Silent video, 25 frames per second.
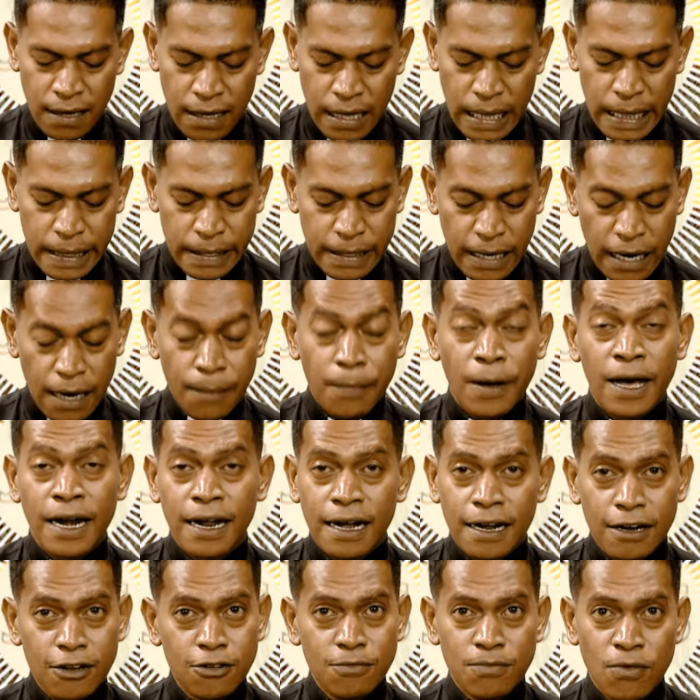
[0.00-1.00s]
Dalam barak
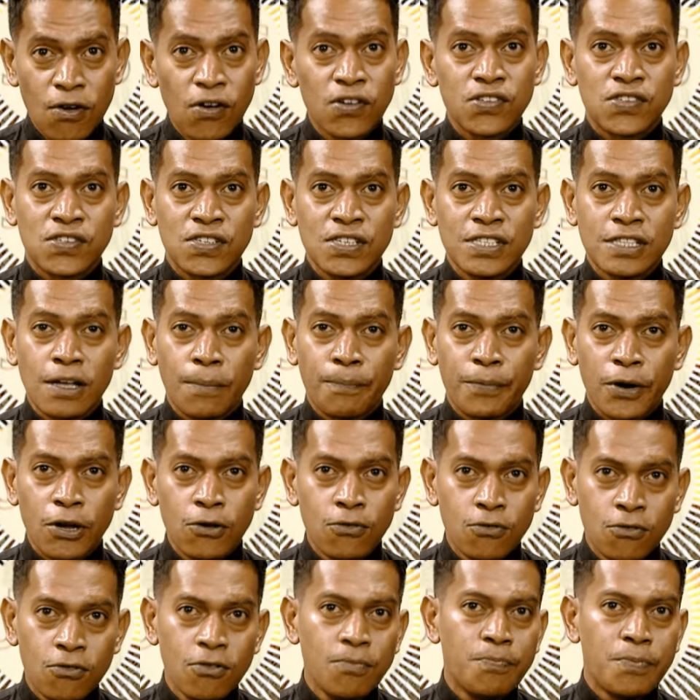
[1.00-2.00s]
liu mos ita
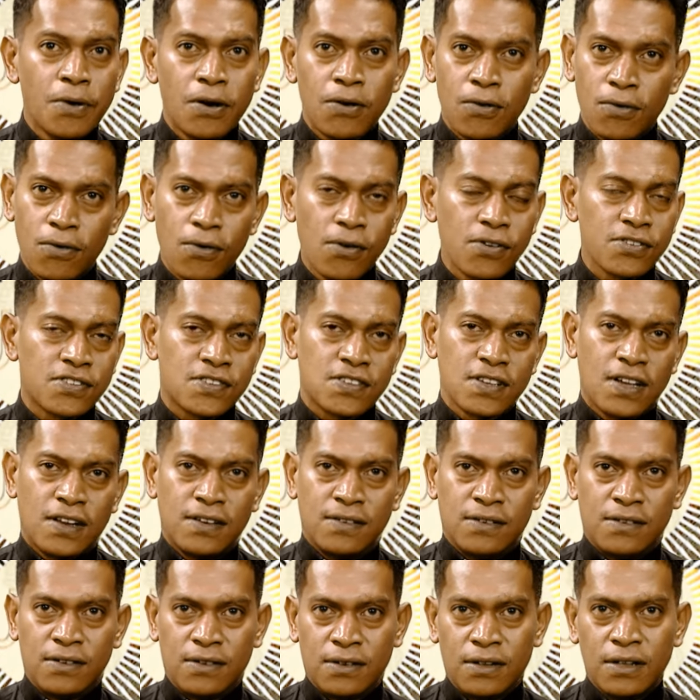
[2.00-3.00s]
preukupa ho osan.
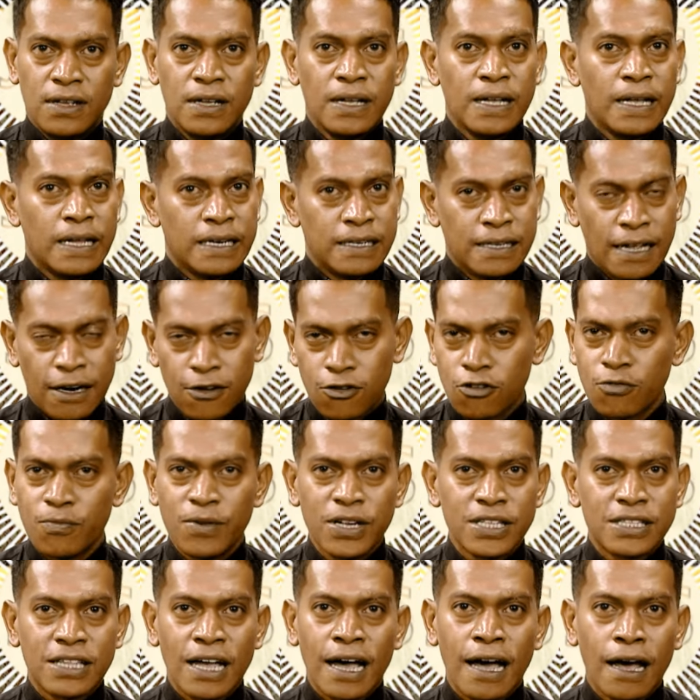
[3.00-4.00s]
Dalam rumah
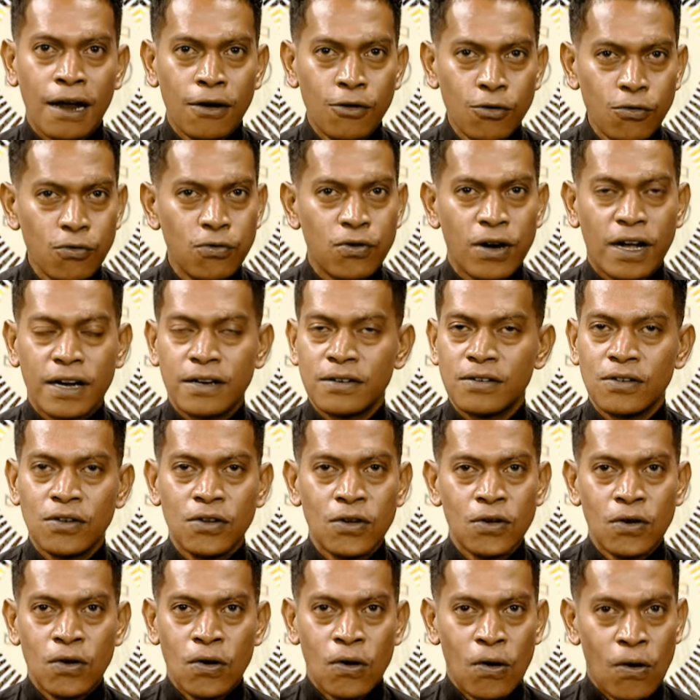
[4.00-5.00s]
ita haluhan
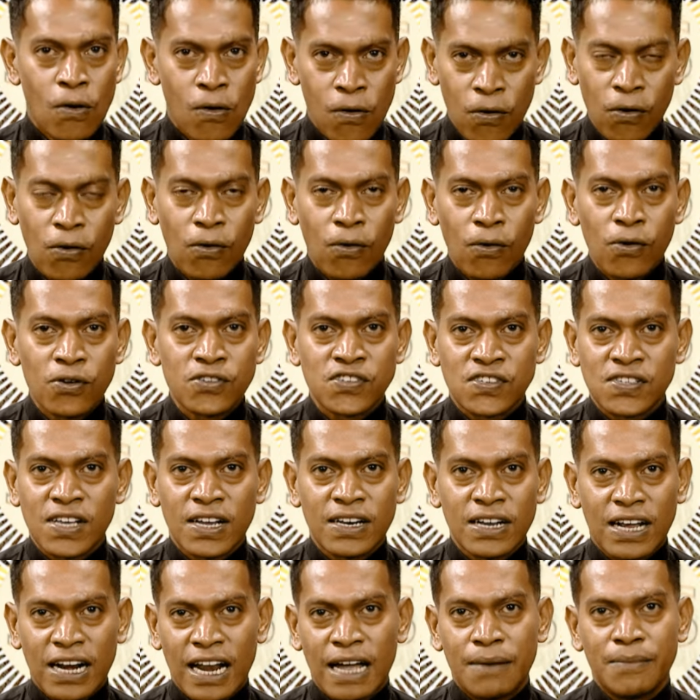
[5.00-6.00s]
ho osan
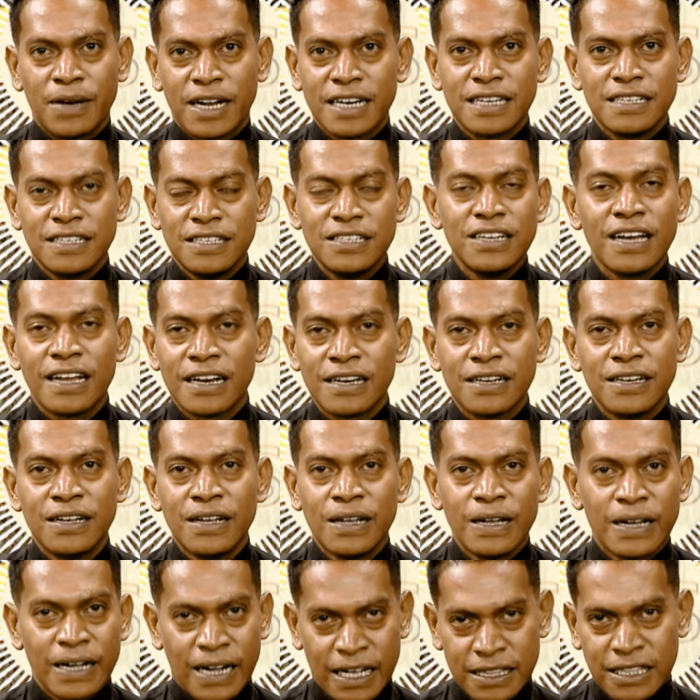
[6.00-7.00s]
klamar ninian.
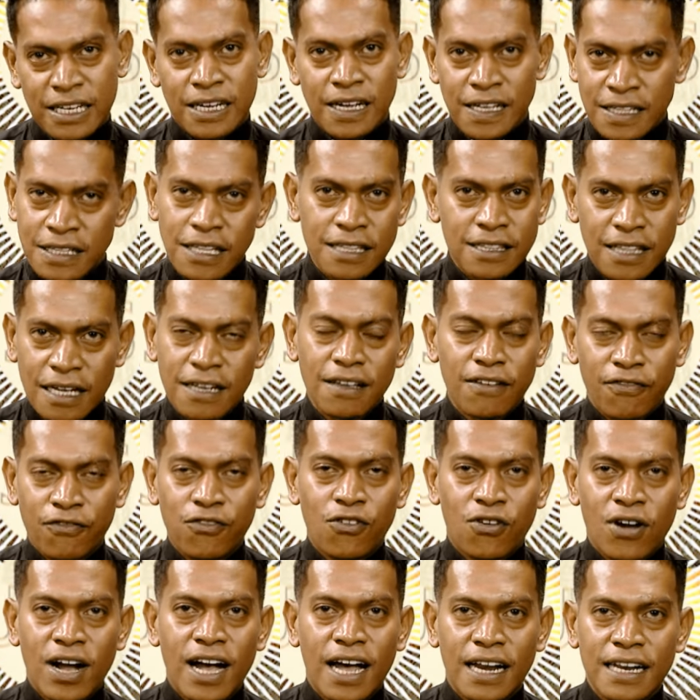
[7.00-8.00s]
Katak ita tengki
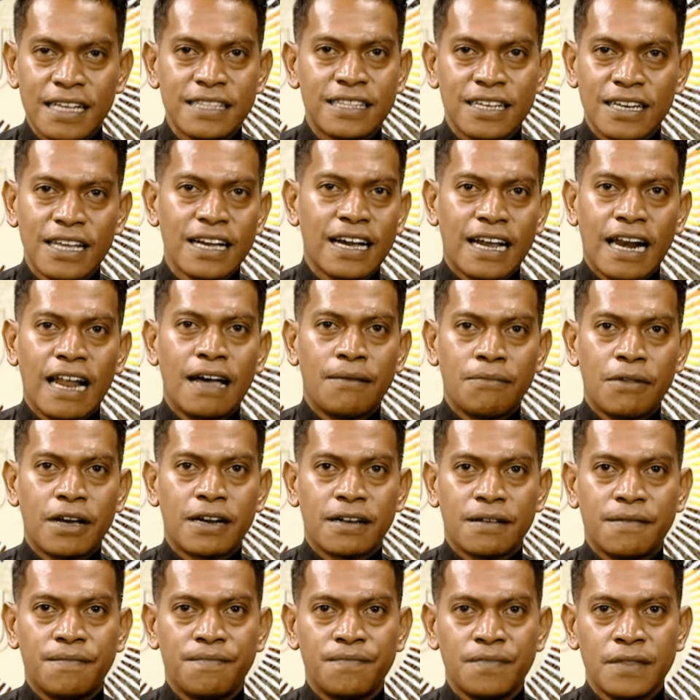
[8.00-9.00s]
fohan itane klamar.
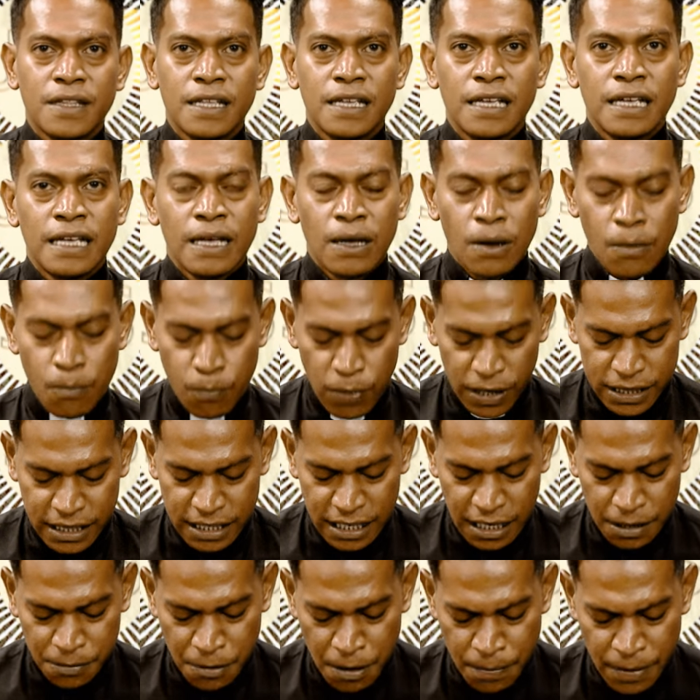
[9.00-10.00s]
Buat
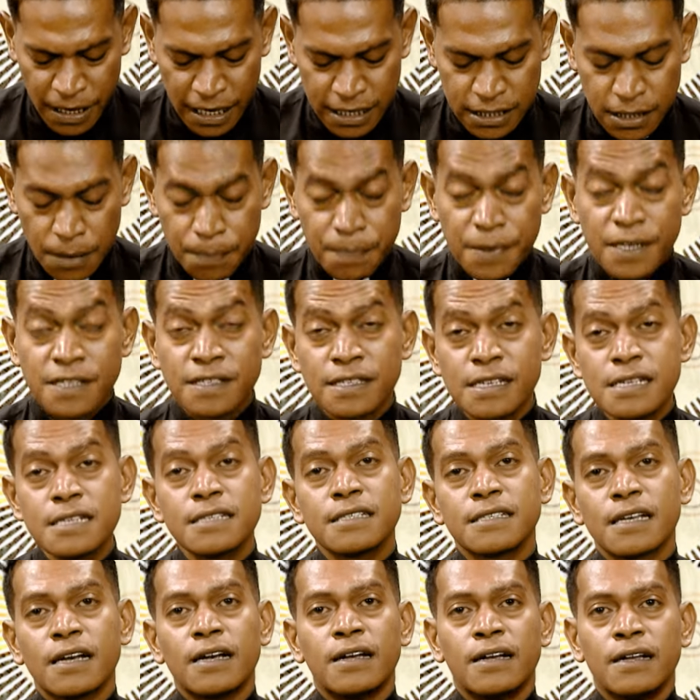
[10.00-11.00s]
tidak mak ita
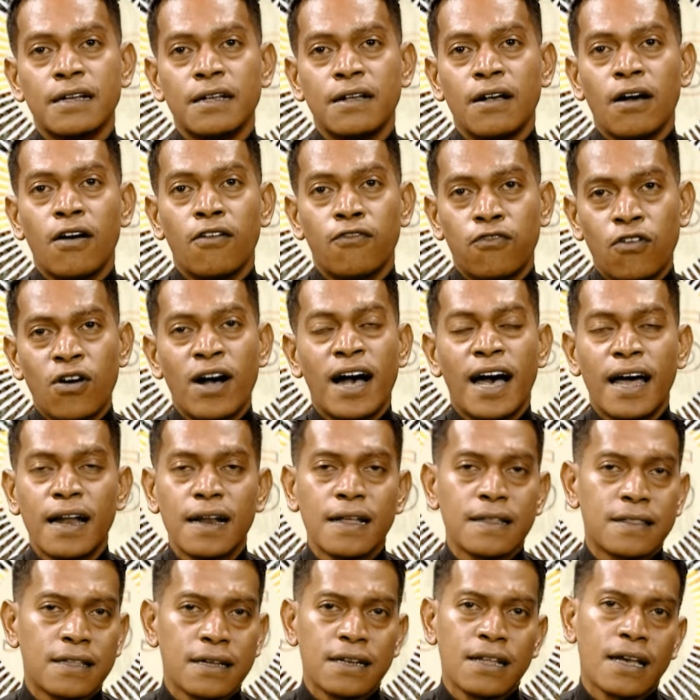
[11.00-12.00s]
persisa fohan
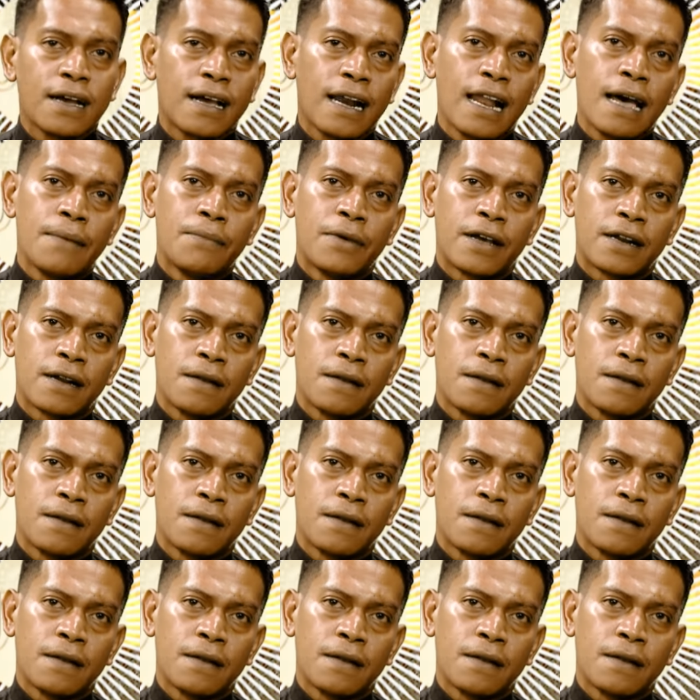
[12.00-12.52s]
itane klamar